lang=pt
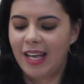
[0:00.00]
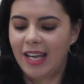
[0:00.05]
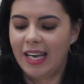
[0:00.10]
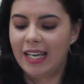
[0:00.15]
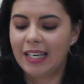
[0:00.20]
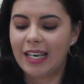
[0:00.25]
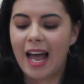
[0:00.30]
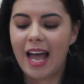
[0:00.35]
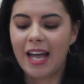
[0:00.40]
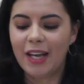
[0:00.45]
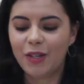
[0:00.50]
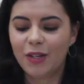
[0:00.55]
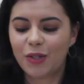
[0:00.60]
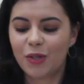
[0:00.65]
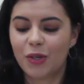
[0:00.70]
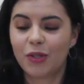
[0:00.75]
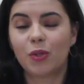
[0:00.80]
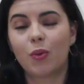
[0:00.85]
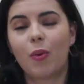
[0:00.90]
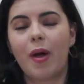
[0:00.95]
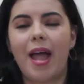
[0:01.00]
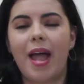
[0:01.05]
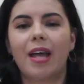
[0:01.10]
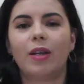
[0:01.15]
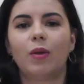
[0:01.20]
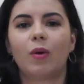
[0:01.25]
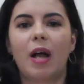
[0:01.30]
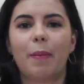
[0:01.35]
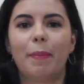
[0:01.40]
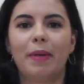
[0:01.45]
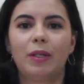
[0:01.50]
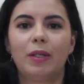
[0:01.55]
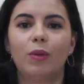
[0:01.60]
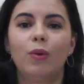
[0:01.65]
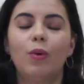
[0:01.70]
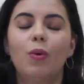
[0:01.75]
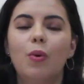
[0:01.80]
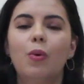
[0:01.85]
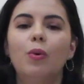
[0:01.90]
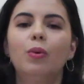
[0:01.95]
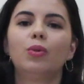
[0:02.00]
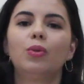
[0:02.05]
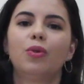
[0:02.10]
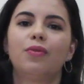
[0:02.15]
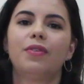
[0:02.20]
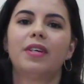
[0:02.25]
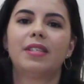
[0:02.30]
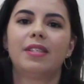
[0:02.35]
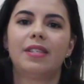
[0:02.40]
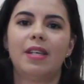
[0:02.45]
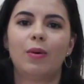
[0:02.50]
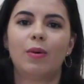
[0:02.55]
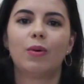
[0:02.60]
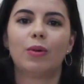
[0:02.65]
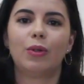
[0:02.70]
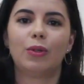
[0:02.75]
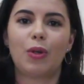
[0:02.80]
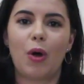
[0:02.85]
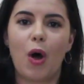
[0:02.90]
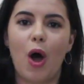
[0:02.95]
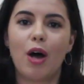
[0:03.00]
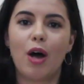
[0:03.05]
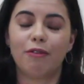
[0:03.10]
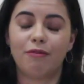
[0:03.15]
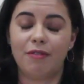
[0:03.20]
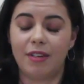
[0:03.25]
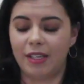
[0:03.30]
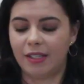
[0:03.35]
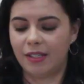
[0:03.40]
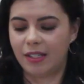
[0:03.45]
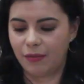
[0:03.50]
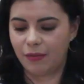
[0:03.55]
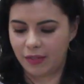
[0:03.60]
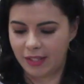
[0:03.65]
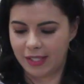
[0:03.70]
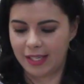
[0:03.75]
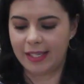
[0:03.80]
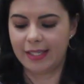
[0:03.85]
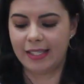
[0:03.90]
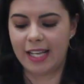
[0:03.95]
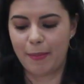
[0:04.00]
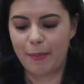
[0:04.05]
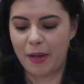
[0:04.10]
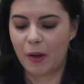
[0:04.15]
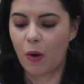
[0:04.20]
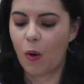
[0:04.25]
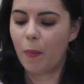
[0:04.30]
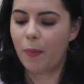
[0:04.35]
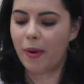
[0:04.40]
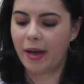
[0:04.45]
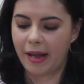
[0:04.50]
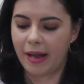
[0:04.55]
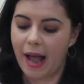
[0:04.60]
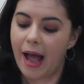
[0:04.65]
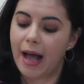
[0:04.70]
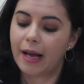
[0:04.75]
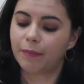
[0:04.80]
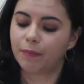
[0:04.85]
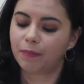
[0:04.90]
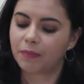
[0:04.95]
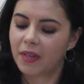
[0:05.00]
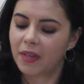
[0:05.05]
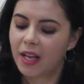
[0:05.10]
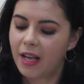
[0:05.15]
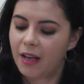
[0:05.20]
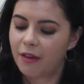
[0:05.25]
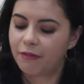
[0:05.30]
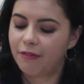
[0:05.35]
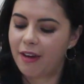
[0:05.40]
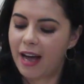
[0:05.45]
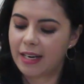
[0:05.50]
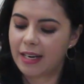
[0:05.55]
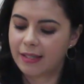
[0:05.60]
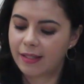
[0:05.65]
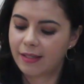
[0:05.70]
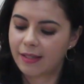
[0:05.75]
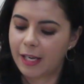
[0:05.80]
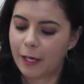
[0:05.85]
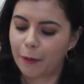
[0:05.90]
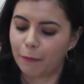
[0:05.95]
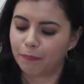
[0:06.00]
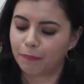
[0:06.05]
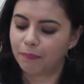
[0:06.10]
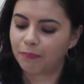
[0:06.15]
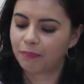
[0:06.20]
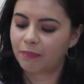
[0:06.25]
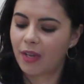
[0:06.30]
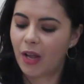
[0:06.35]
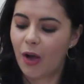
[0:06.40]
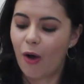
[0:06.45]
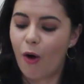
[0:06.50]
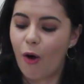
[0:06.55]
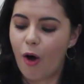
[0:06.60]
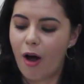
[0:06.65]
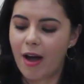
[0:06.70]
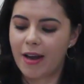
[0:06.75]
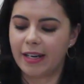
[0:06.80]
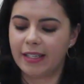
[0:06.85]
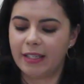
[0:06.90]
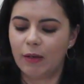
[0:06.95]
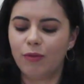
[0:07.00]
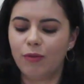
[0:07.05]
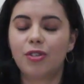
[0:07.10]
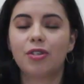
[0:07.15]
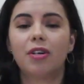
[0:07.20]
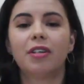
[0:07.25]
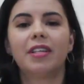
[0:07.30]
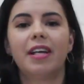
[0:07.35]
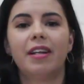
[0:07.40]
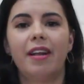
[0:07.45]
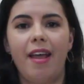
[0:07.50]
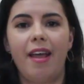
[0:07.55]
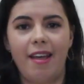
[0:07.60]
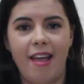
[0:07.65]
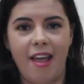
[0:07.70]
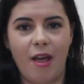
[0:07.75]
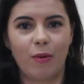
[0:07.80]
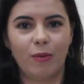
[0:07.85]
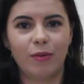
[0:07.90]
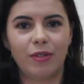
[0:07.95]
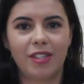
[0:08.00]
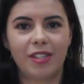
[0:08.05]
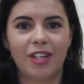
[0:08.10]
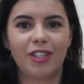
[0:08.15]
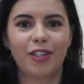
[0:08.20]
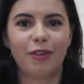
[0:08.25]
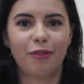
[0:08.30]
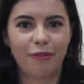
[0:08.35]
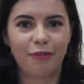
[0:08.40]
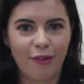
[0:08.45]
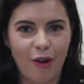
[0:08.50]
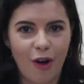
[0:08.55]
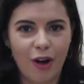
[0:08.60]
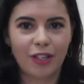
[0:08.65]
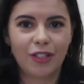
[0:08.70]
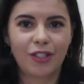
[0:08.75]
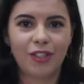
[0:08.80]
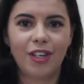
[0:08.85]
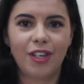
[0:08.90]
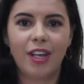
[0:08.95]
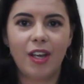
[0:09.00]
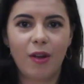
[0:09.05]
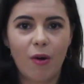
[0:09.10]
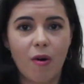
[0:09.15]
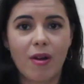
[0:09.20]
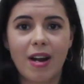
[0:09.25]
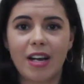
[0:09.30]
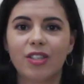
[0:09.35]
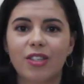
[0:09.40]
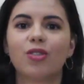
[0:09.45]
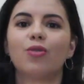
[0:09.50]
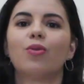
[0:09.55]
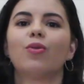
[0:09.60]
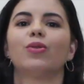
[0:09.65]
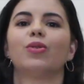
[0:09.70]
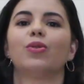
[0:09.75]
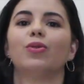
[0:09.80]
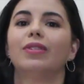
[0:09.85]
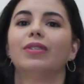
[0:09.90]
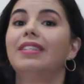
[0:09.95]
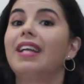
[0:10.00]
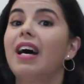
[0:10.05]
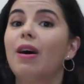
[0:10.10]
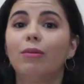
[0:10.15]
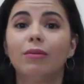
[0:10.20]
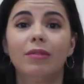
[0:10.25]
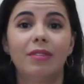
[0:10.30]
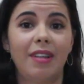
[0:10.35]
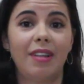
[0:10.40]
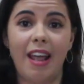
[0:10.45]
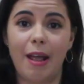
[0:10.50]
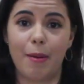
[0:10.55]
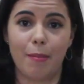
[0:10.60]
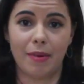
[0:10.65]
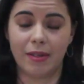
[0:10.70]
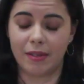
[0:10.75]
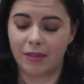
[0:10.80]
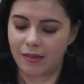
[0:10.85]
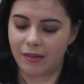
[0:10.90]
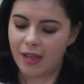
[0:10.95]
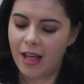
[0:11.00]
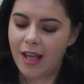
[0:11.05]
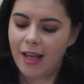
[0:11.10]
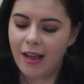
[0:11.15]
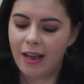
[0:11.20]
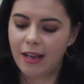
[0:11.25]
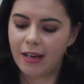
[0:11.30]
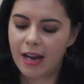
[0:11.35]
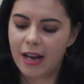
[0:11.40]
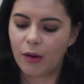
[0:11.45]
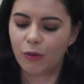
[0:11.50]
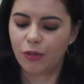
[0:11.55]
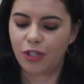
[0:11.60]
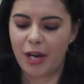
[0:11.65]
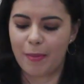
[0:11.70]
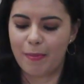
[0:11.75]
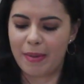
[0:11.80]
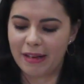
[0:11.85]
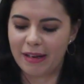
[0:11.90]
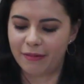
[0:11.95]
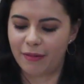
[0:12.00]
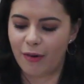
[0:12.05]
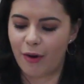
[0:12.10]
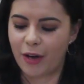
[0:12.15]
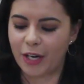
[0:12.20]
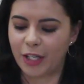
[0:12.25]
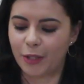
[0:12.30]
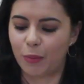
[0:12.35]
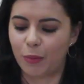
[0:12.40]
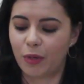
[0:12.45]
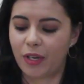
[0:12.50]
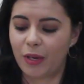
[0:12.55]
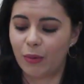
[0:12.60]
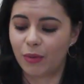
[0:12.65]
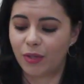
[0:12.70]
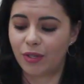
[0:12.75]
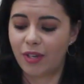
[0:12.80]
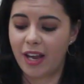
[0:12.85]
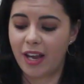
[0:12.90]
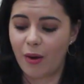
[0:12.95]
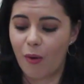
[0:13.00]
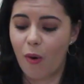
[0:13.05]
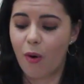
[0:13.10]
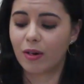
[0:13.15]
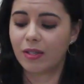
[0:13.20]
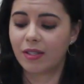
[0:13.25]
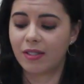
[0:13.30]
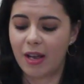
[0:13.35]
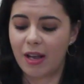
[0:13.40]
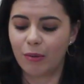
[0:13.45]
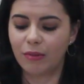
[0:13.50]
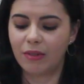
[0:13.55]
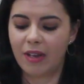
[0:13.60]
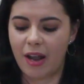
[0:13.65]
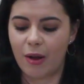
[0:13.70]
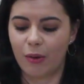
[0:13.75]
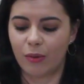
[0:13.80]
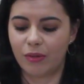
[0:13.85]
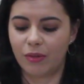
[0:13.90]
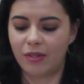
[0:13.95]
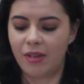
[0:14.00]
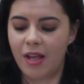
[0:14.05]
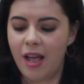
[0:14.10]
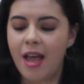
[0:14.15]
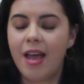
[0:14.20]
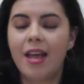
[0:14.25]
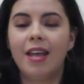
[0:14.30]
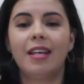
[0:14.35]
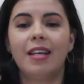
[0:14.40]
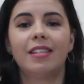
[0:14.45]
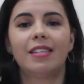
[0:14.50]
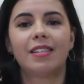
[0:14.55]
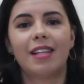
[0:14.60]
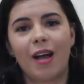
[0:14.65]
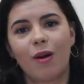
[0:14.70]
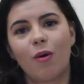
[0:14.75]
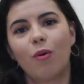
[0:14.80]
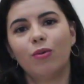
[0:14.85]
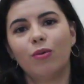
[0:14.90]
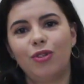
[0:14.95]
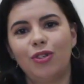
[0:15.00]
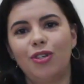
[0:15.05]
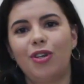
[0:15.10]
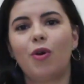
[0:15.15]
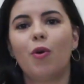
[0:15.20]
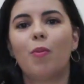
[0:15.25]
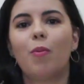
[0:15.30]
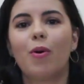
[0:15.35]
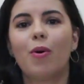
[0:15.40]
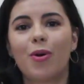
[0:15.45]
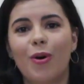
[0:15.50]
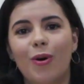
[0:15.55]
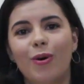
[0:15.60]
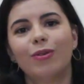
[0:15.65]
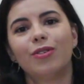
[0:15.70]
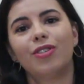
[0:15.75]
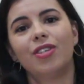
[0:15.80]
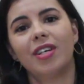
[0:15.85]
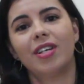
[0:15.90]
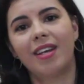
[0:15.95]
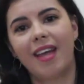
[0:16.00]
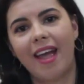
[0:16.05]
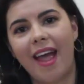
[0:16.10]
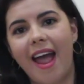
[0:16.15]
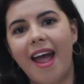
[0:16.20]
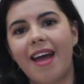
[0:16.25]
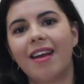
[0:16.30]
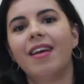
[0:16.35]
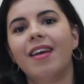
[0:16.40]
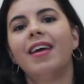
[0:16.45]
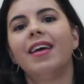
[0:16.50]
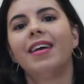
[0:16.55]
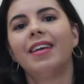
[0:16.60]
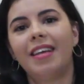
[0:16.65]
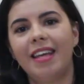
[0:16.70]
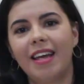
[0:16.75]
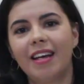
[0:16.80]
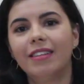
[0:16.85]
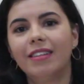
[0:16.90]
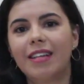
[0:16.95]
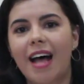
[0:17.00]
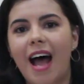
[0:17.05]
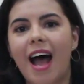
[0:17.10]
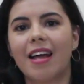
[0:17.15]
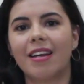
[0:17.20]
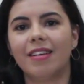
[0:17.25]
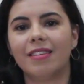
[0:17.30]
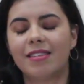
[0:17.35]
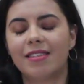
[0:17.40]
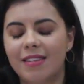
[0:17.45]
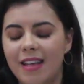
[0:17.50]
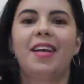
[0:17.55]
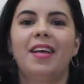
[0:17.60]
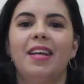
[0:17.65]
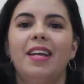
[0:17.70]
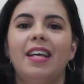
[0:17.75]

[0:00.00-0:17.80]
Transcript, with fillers: E lá em Josué, no capítulo 1, no versículo 9, se você quiser me acompanhar, fala assim: Ora, não te ordenei eu, seja forte e corajoso, não temas e não te apavores, porque o Senhor seu Deus está contigo por onde quer que andares.